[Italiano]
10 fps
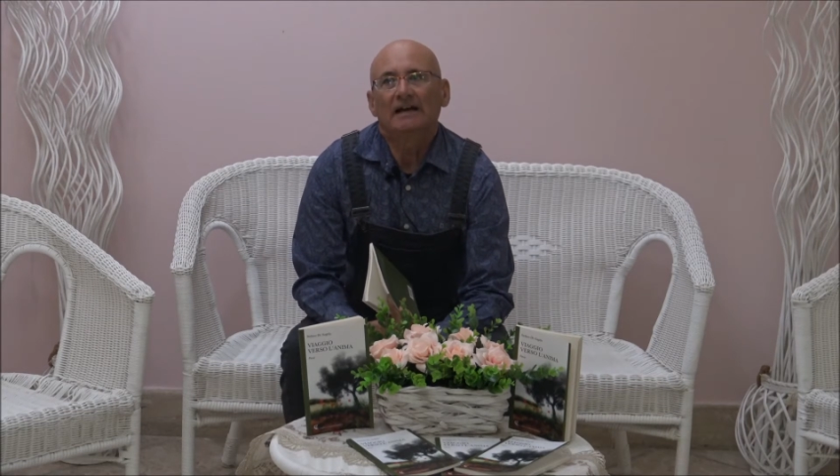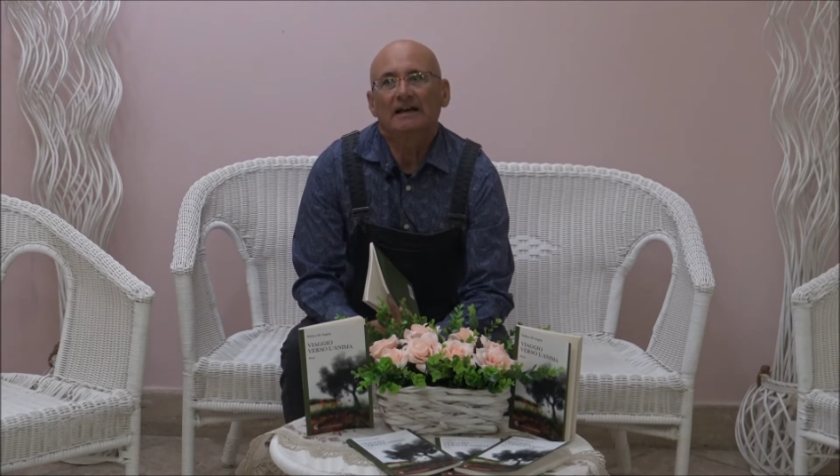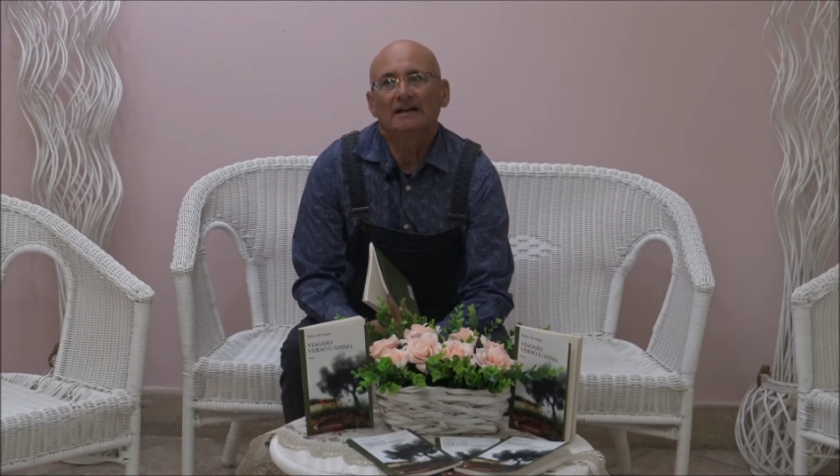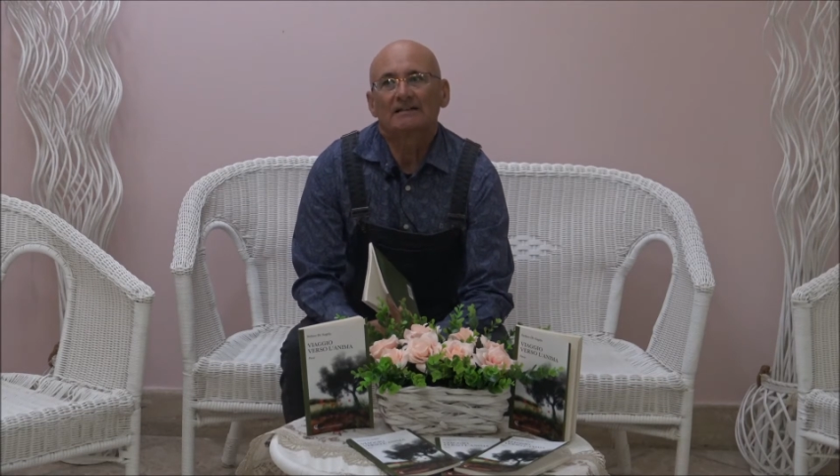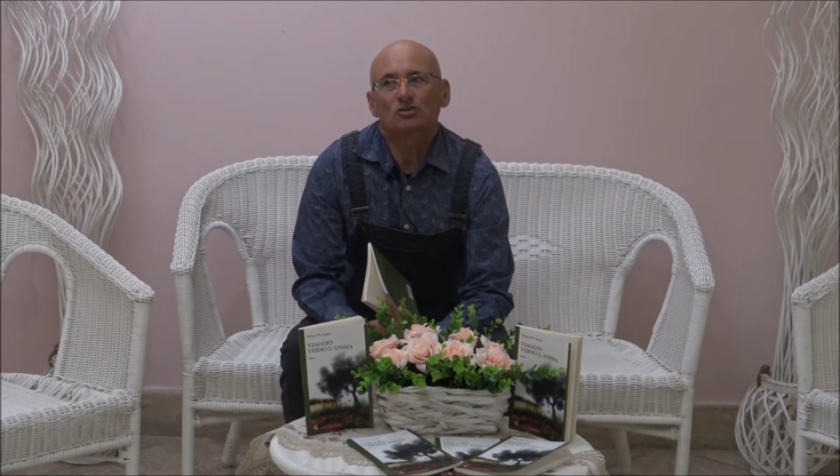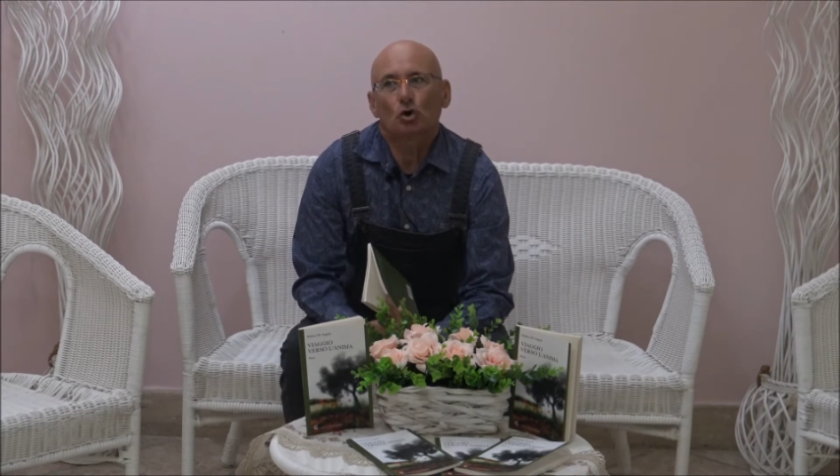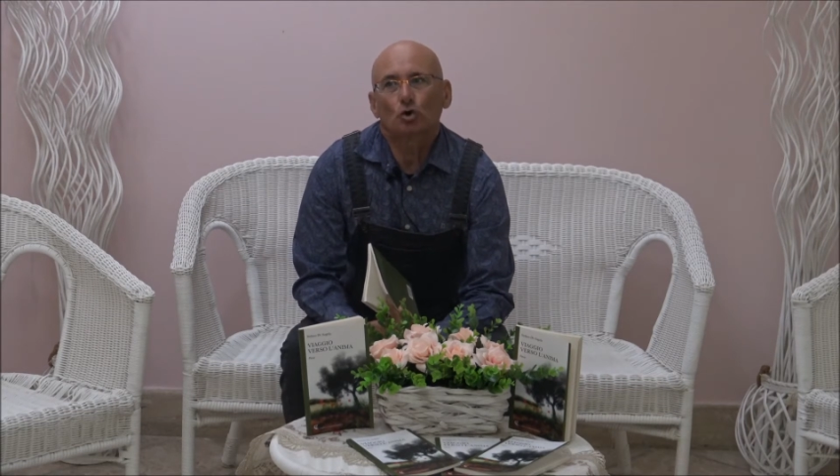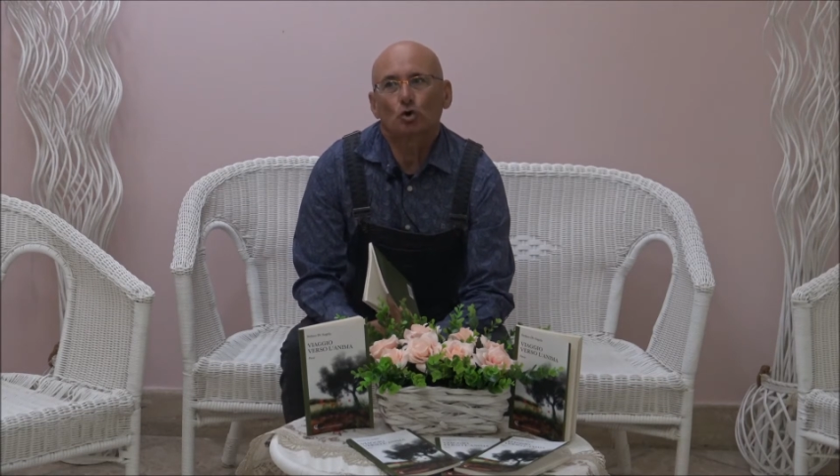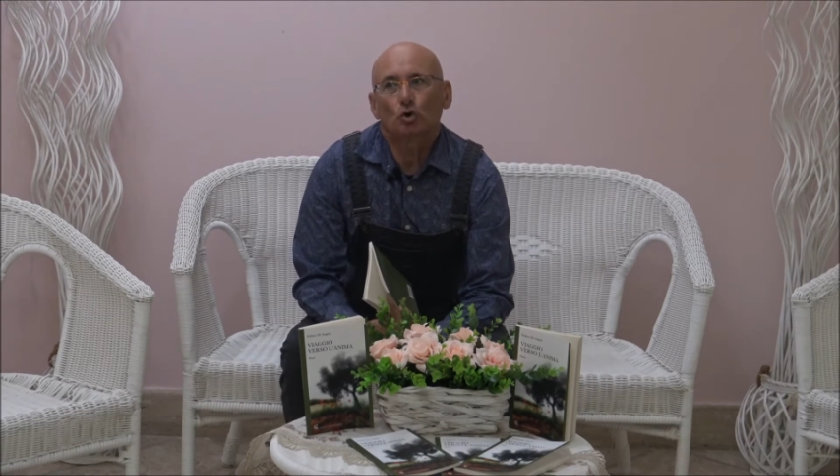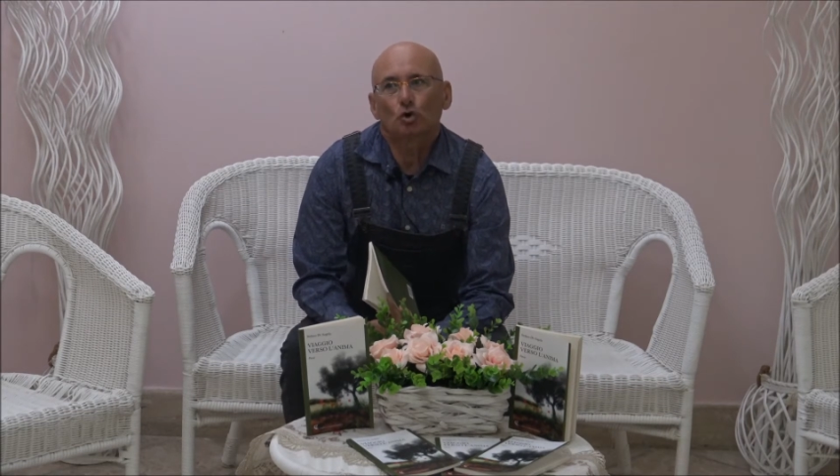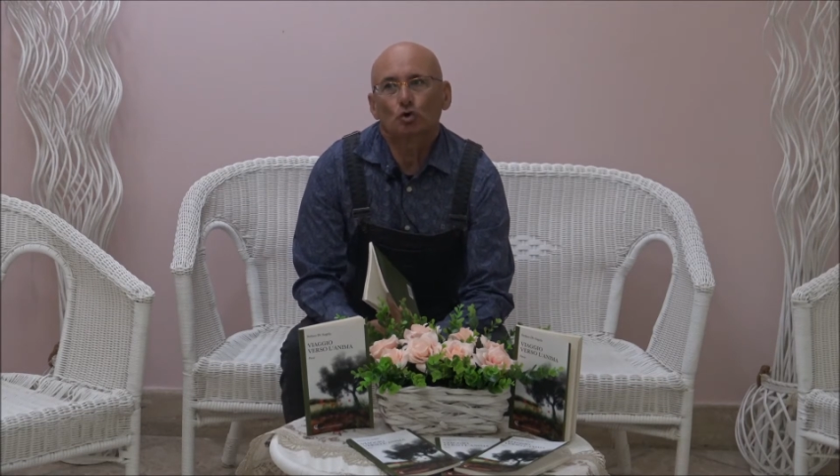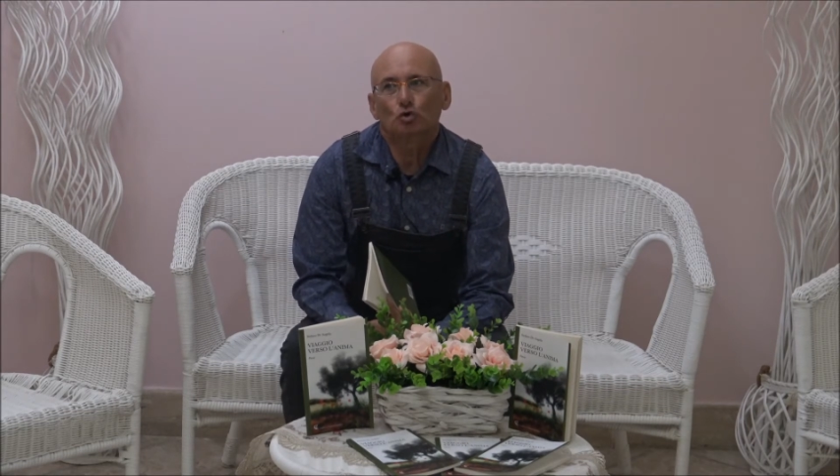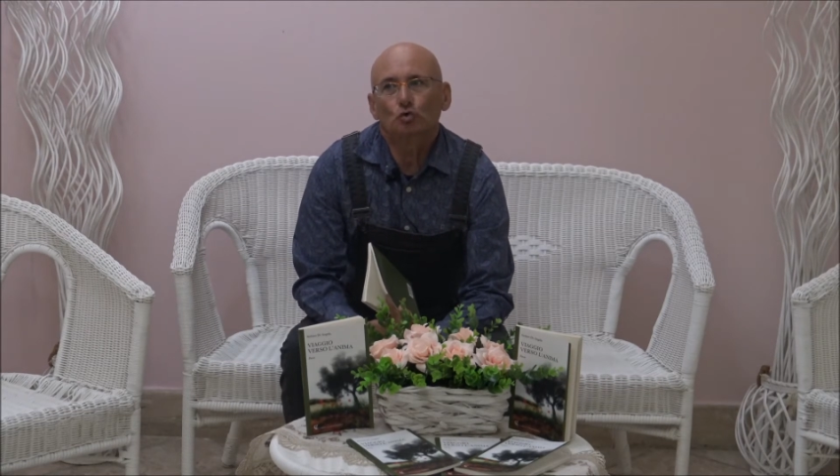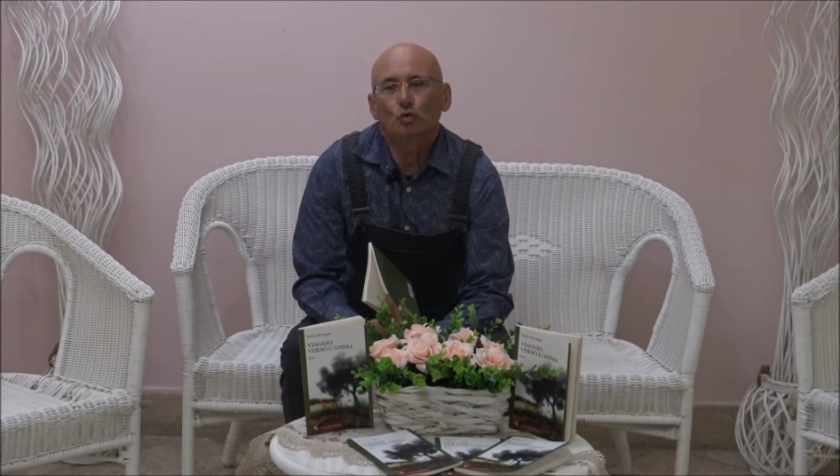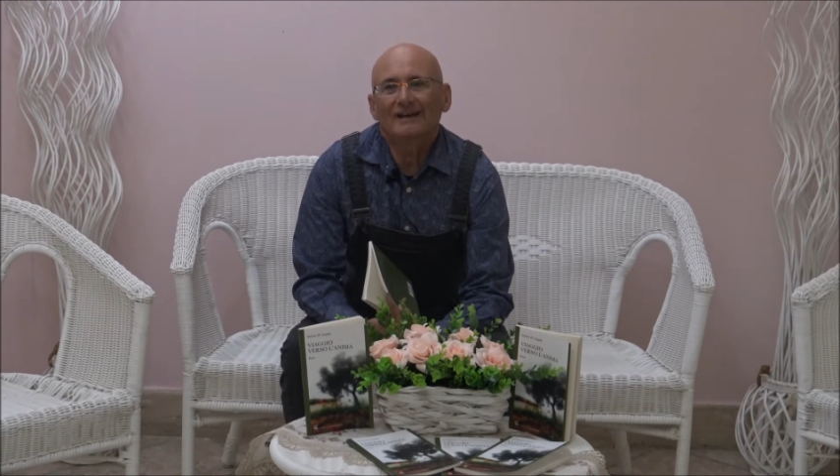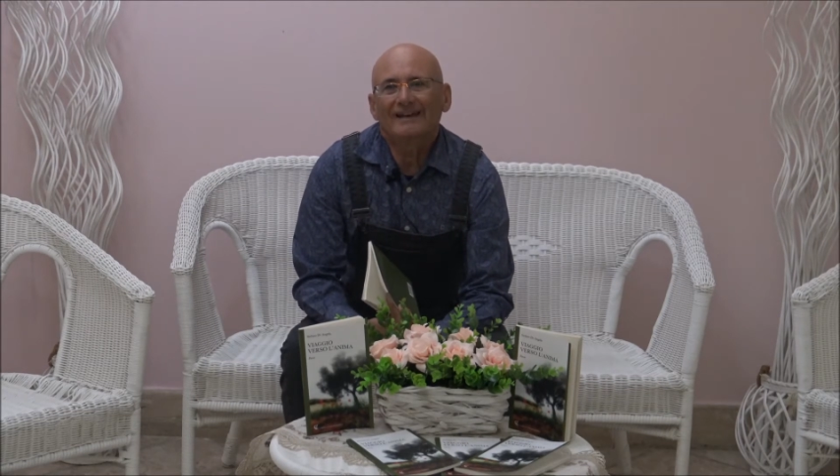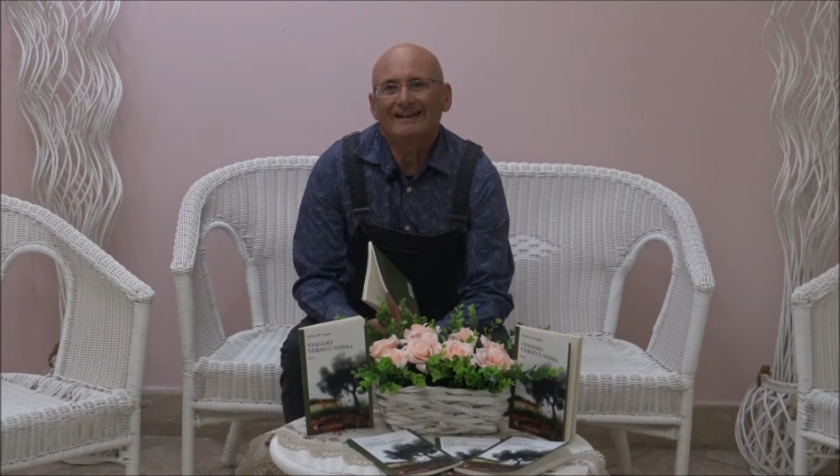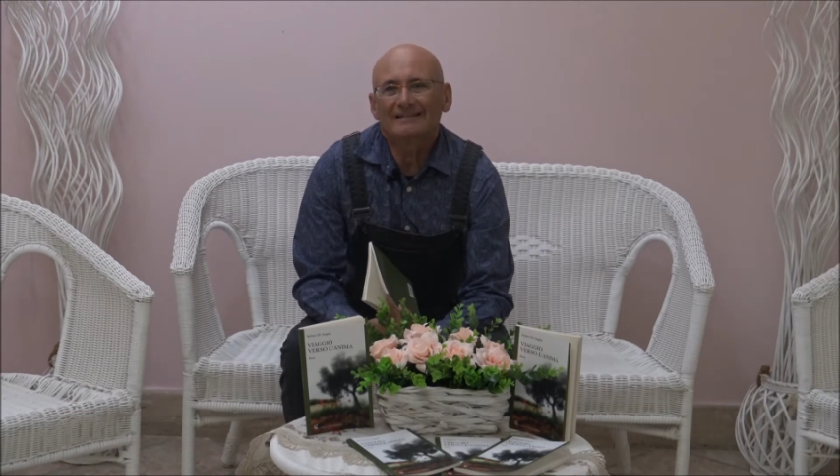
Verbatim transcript: Eh, sono due